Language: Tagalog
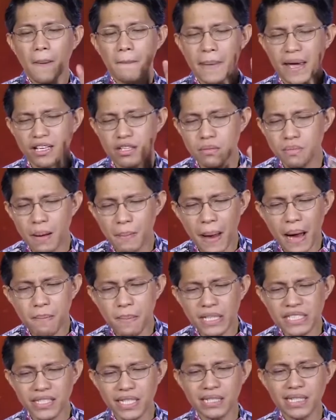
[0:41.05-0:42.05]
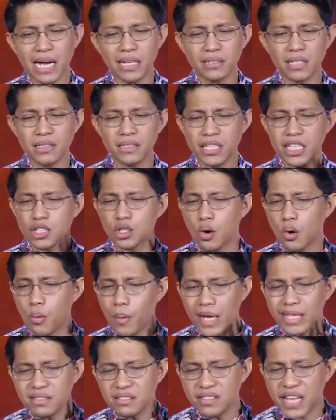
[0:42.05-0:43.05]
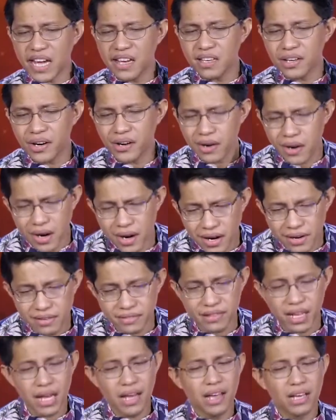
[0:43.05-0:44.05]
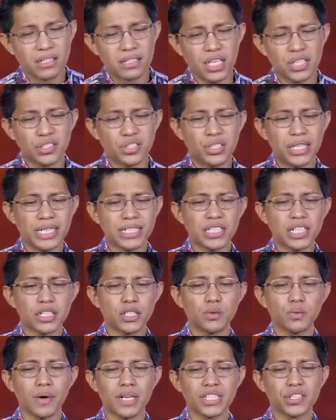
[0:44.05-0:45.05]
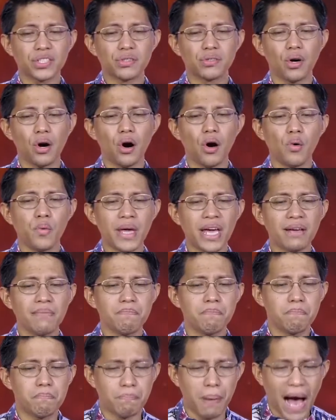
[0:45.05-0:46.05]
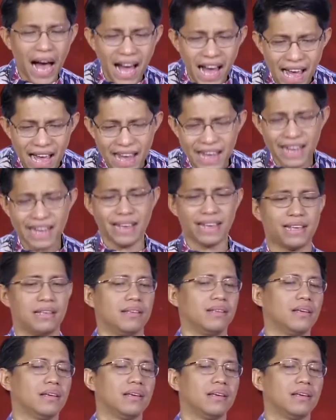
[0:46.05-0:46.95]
Pero mapapansin natin dito, when they heard that Jesus was going by.